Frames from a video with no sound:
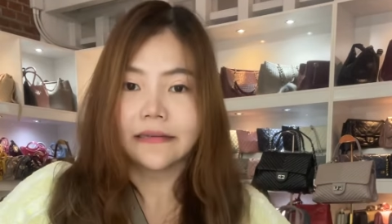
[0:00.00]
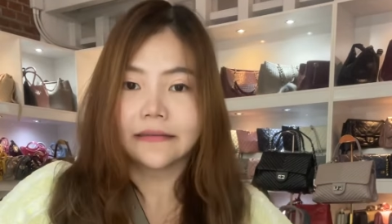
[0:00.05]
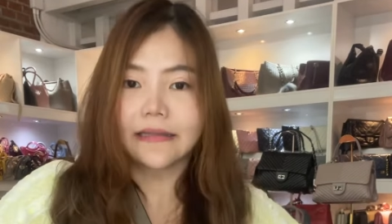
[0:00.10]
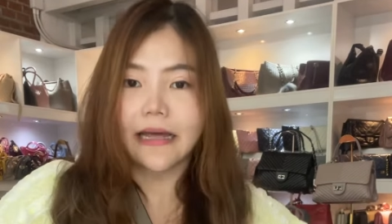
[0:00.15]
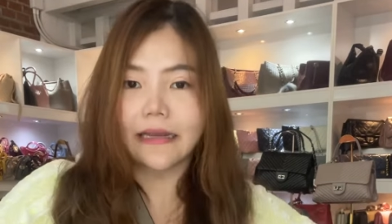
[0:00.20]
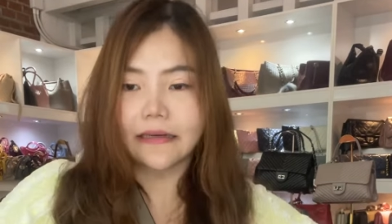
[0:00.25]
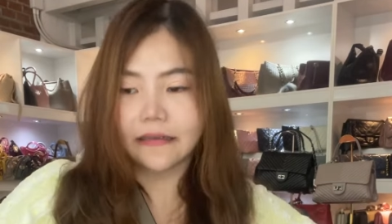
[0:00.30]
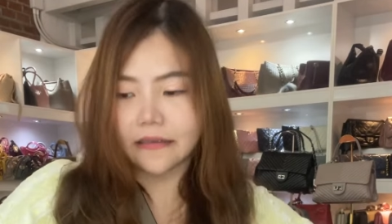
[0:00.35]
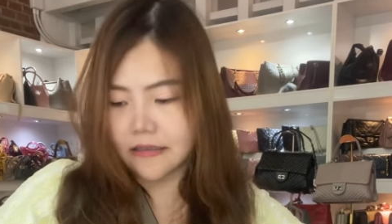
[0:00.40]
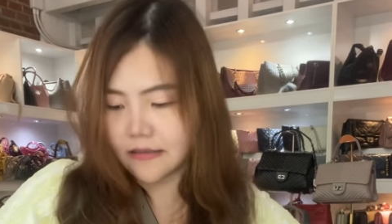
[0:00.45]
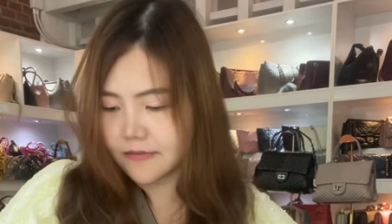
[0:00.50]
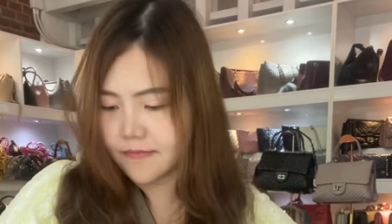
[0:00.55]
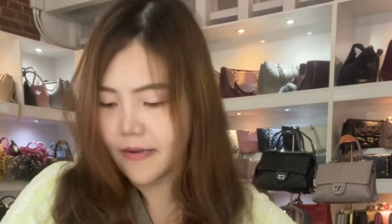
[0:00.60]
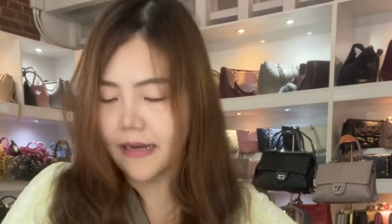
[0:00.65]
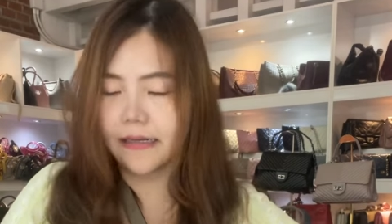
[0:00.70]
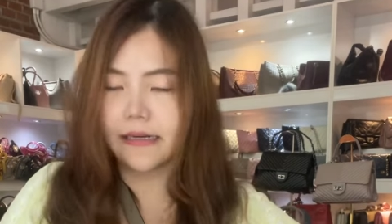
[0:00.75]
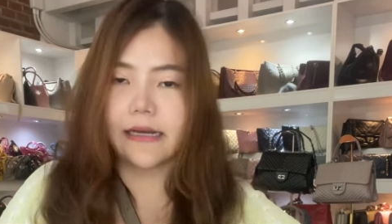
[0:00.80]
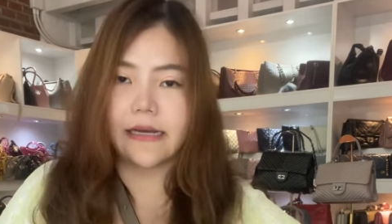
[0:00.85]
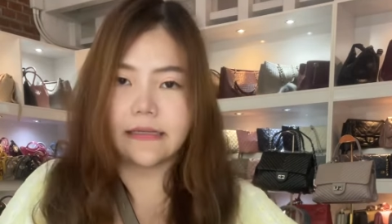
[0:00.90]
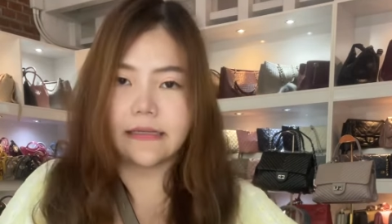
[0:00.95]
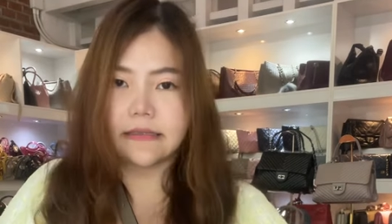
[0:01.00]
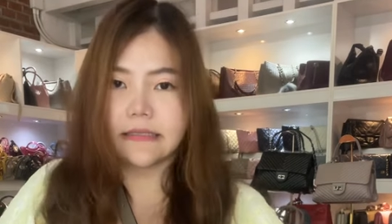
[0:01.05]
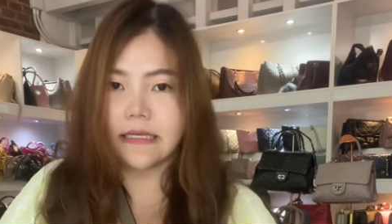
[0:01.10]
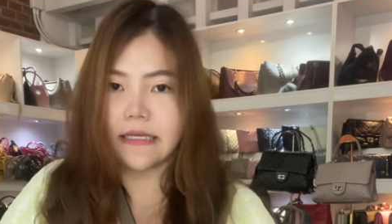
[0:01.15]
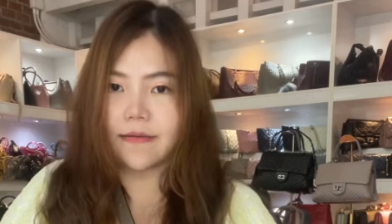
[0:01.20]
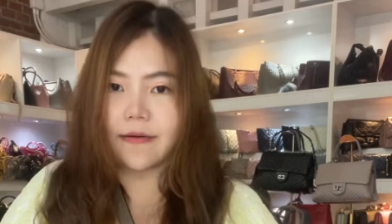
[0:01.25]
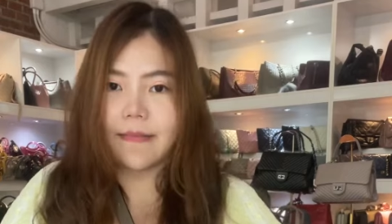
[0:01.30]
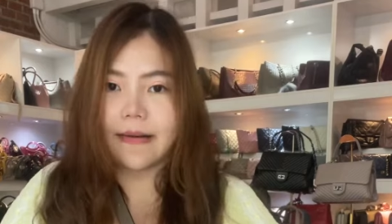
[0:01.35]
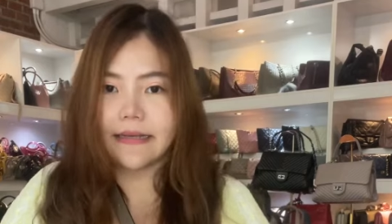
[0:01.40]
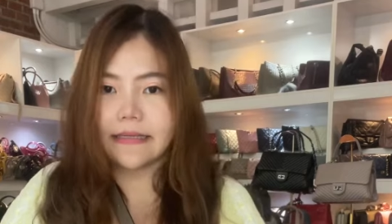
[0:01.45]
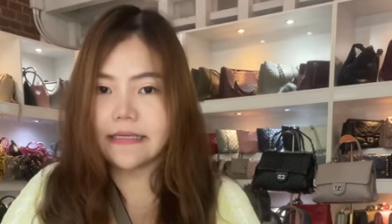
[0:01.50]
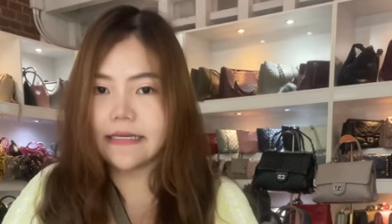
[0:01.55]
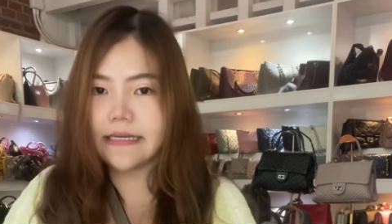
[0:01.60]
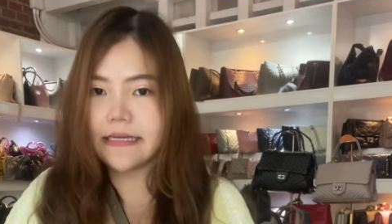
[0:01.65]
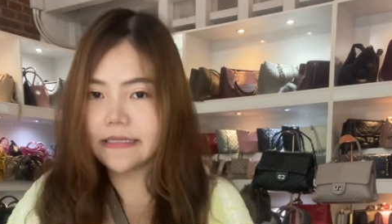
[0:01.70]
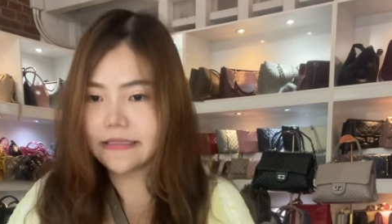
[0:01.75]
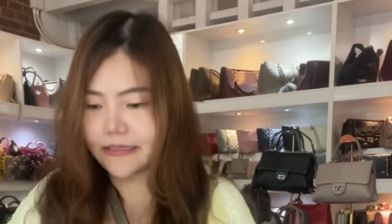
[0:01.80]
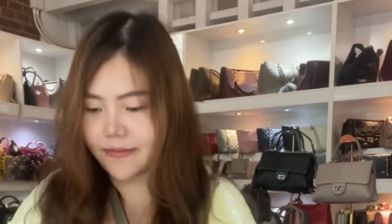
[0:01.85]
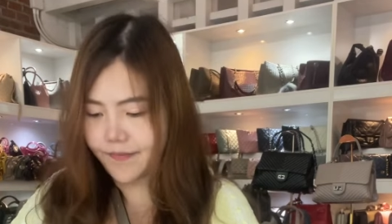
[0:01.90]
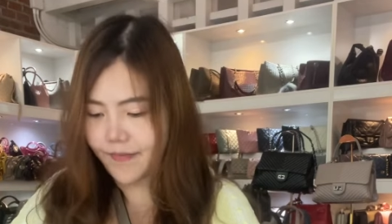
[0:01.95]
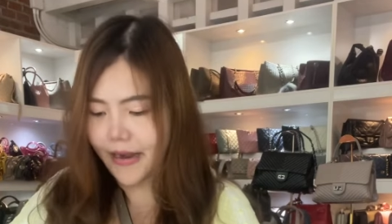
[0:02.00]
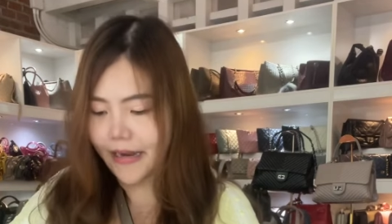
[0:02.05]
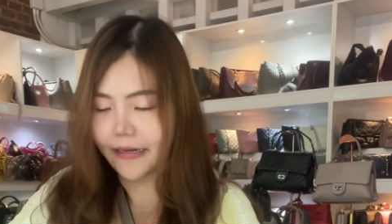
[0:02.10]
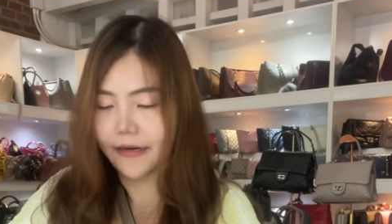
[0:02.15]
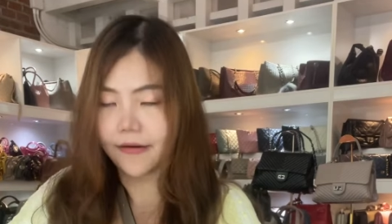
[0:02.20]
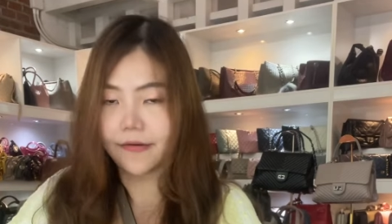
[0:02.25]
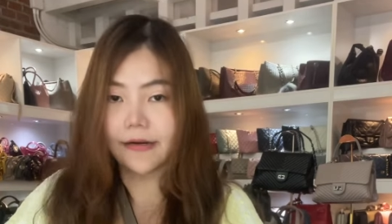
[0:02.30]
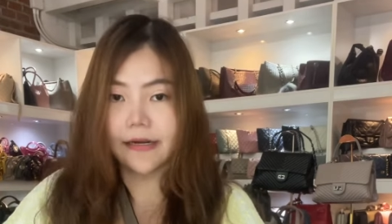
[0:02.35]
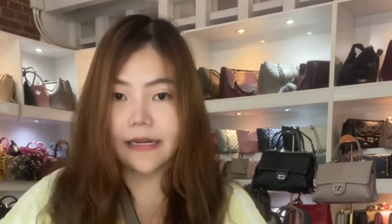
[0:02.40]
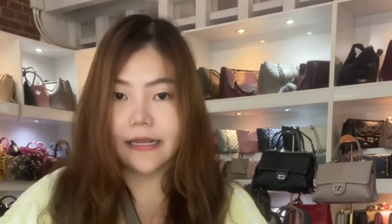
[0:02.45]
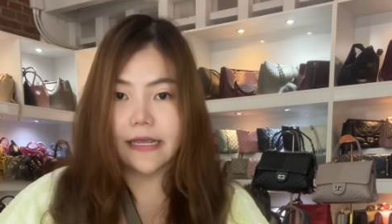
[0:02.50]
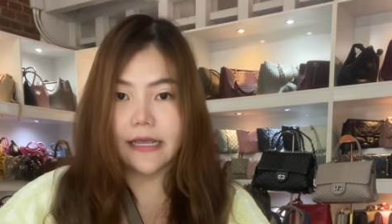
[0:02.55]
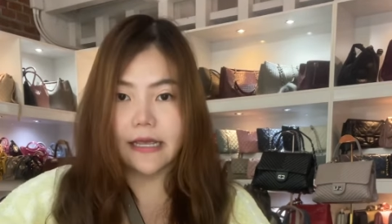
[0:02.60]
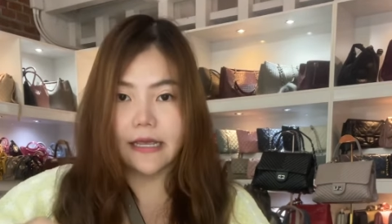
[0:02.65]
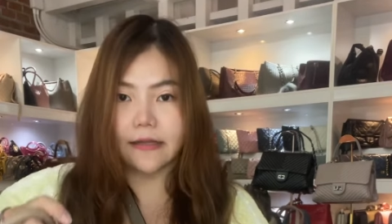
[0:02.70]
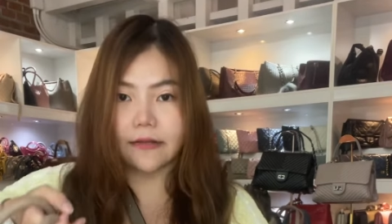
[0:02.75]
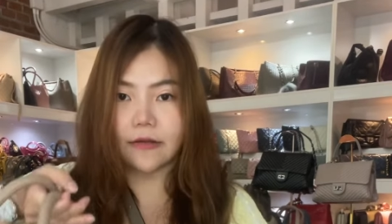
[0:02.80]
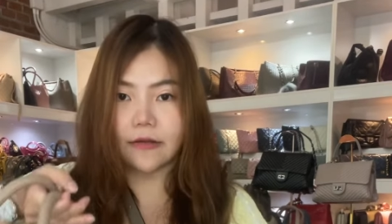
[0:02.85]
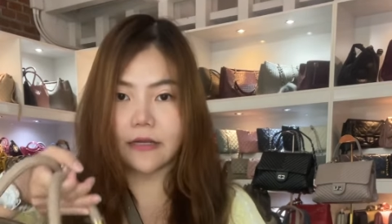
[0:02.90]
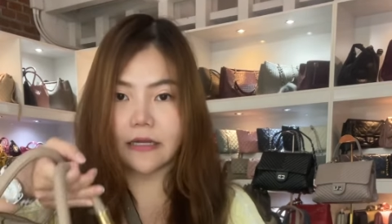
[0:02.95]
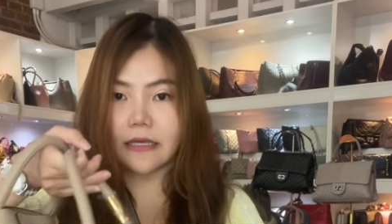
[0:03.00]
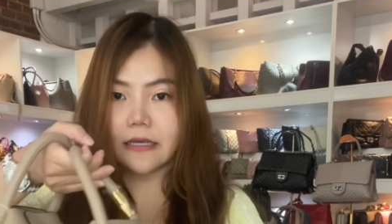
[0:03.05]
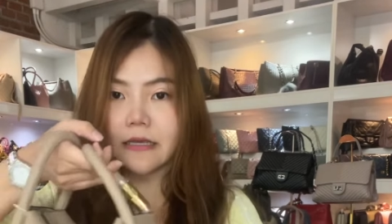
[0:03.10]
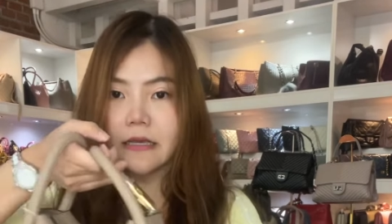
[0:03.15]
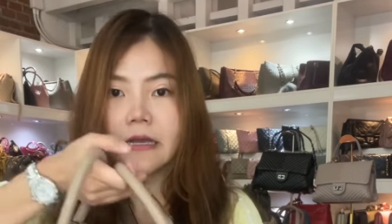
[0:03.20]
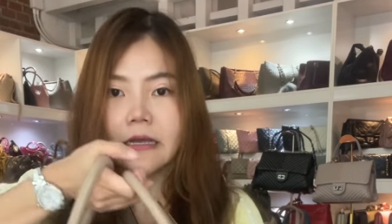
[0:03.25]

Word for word: ตัดขึ้นมานะคะ สีประมาณ20ใบเท่านั้นเอง ตัวนี้